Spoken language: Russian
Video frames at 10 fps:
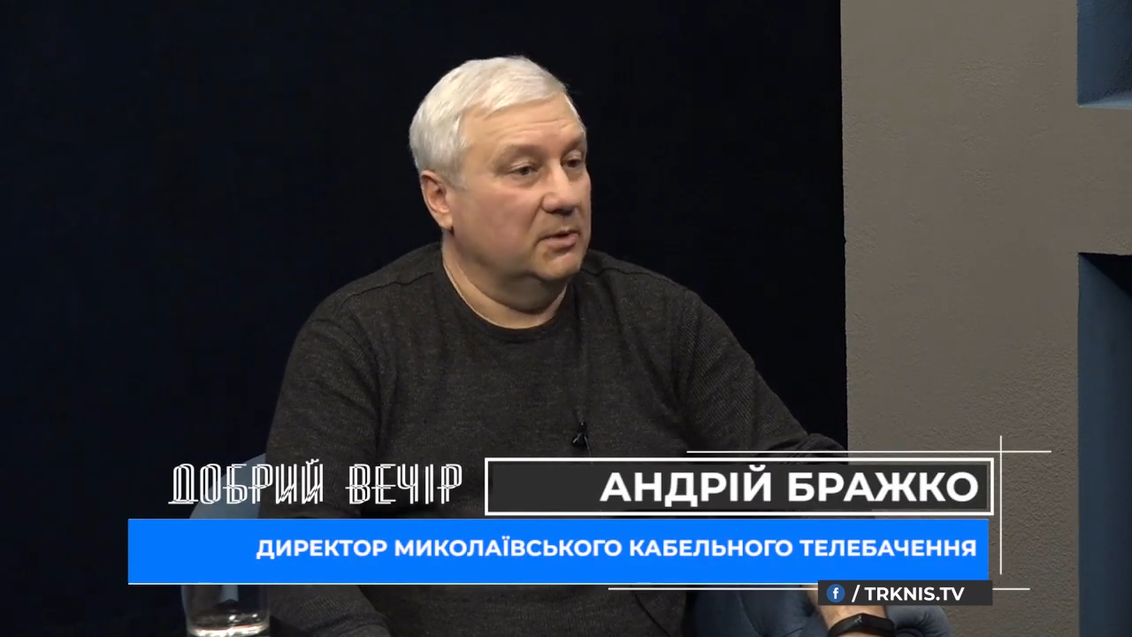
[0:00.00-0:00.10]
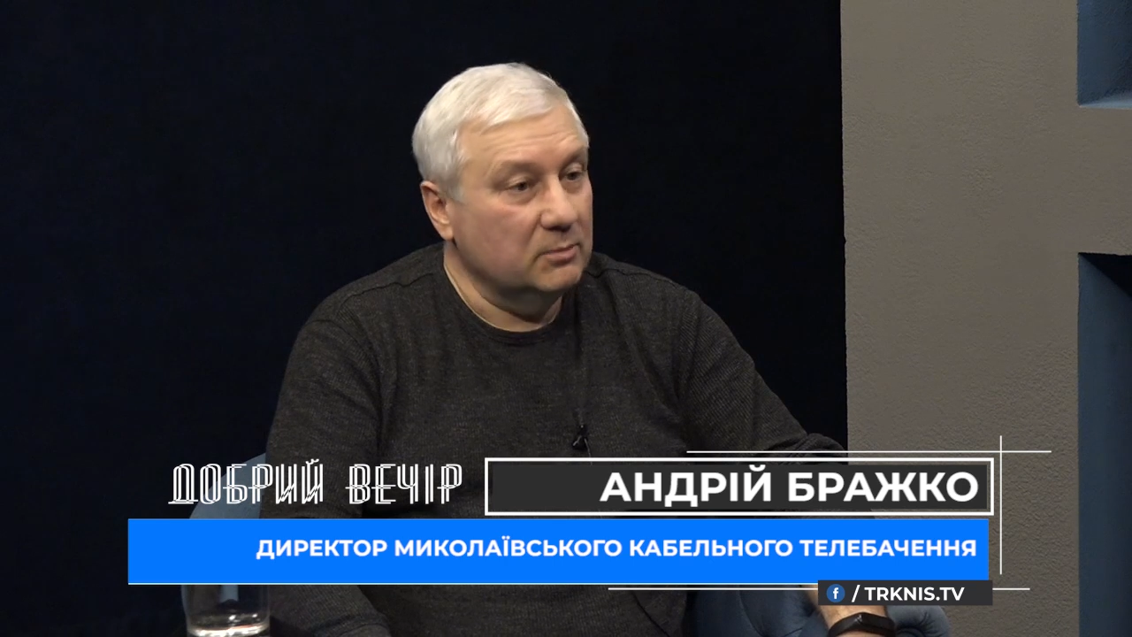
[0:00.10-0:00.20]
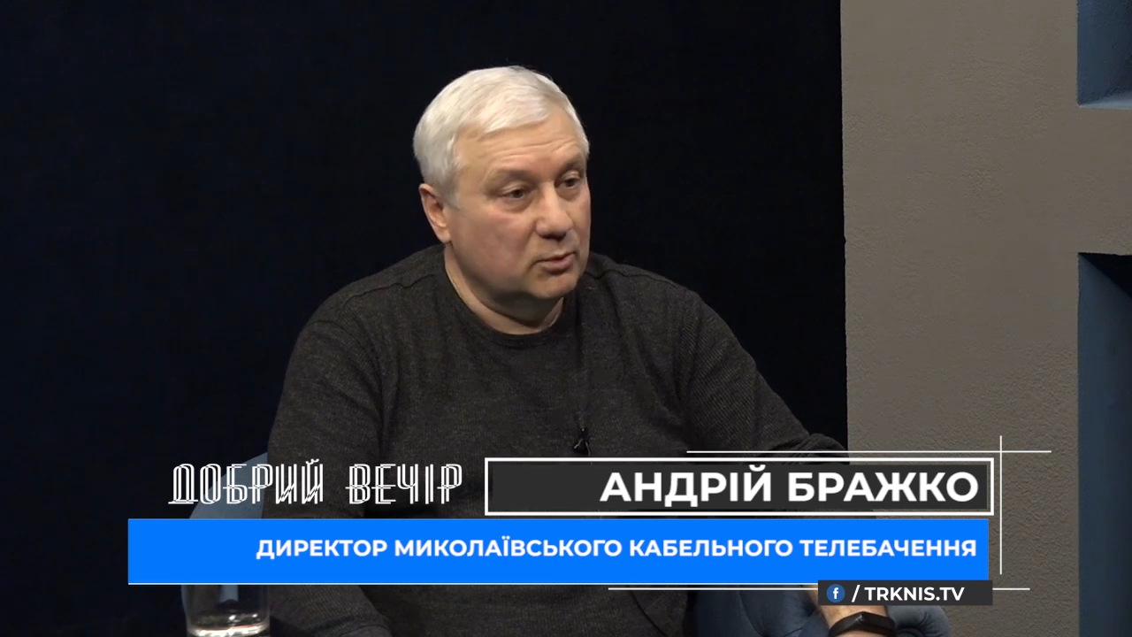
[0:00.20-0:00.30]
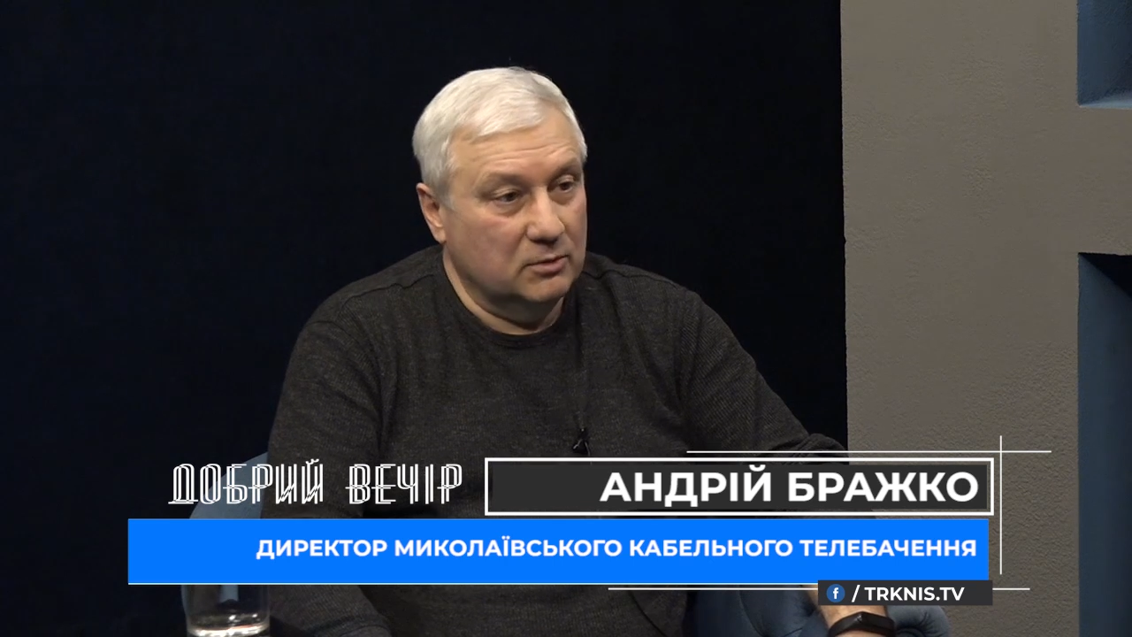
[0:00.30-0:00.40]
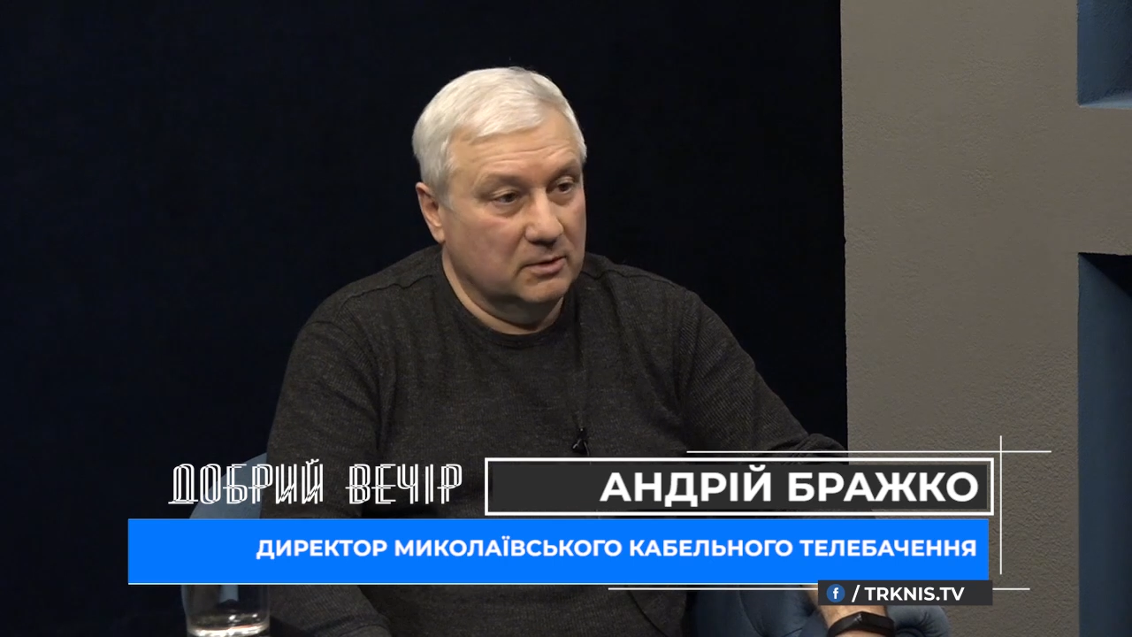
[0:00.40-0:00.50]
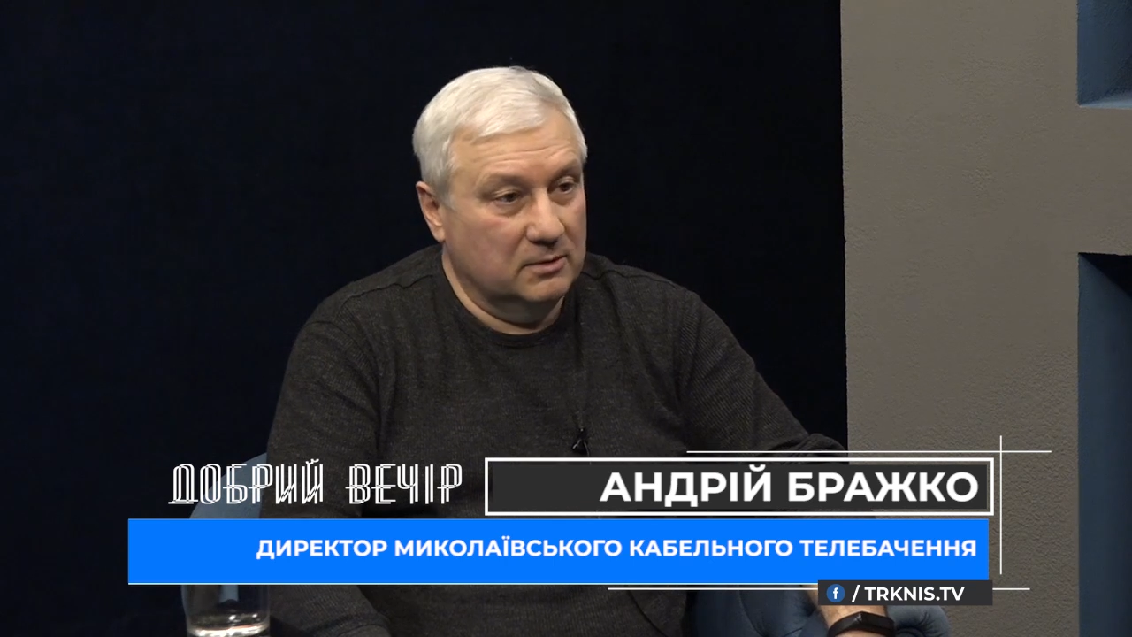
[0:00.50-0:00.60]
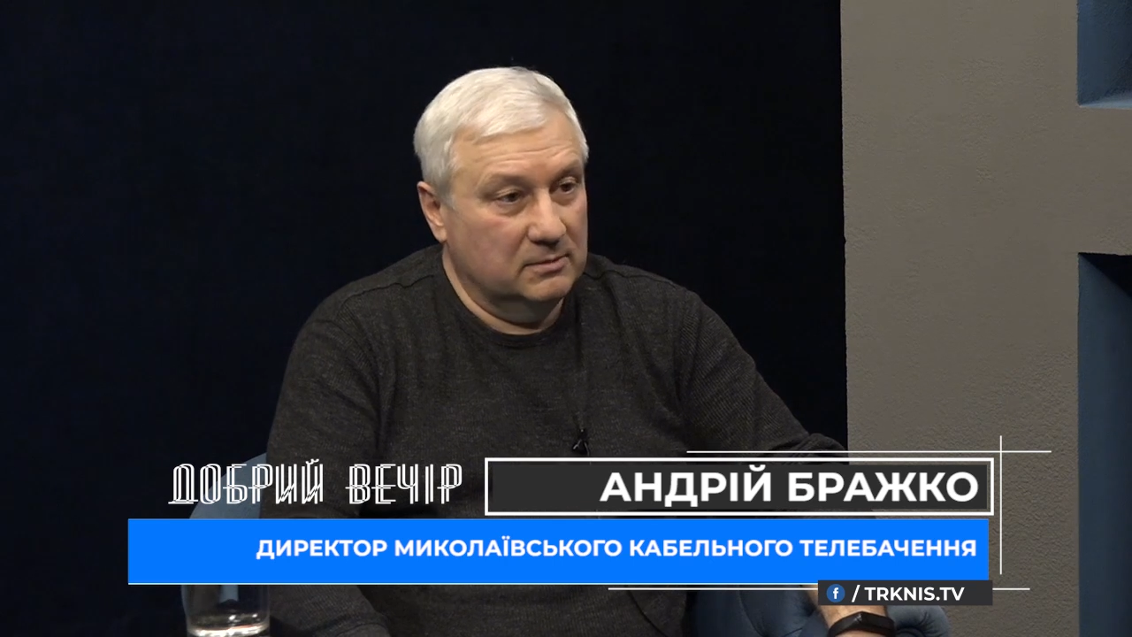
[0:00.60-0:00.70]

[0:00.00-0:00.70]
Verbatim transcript: не будут.